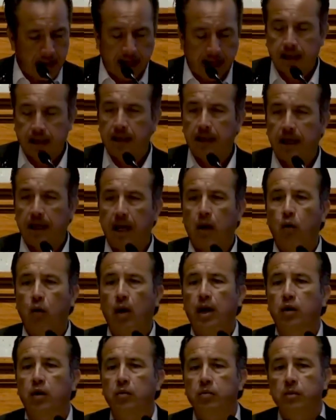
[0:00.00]
imagen del
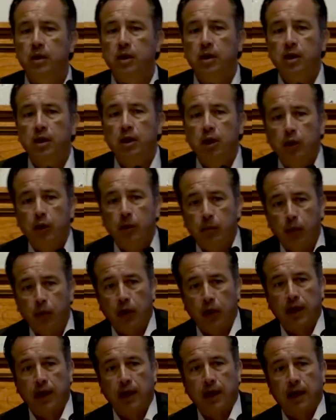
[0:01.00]
acuarium
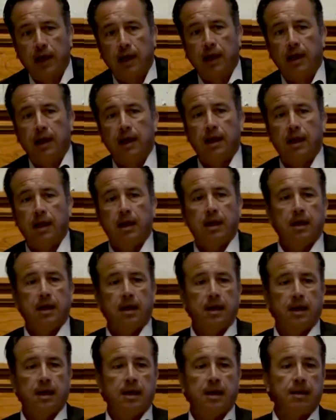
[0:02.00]

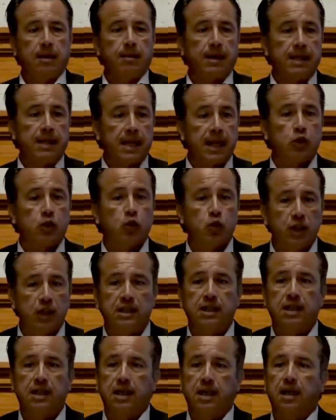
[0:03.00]
porque de manera
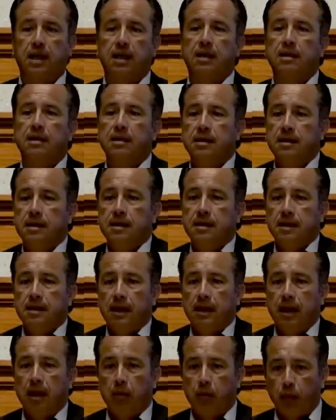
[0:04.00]
turística
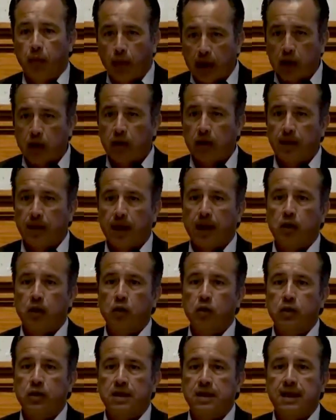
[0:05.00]
el puerto de
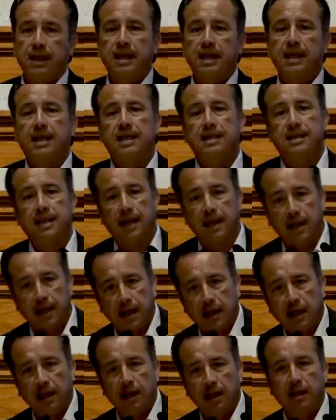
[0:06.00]
Veracruz tiene que
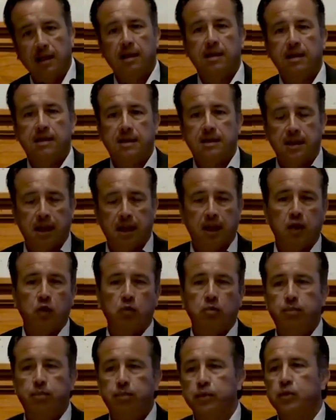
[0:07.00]
seguir
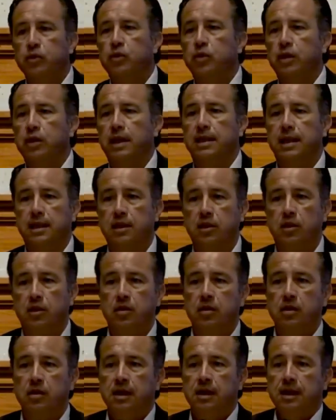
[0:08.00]
siendo un punto de
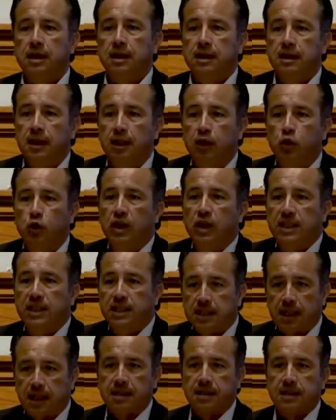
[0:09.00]
atracción de
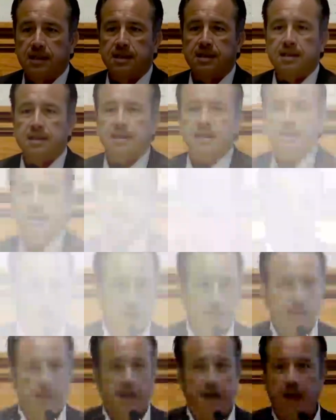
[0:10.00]
turistas.
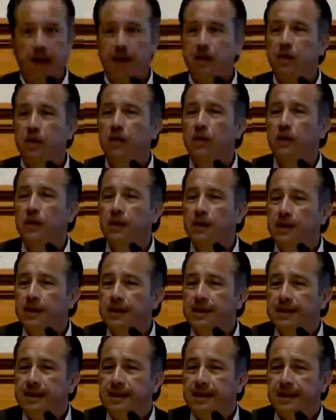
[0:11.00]
Estaba quedando
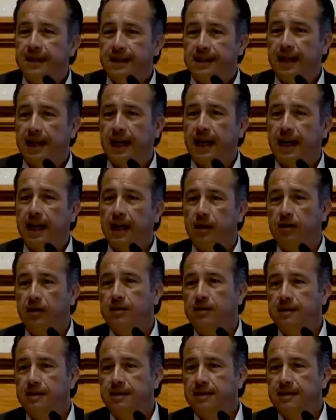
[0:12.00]

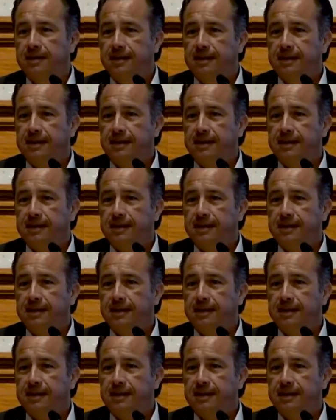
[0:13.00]
rezagado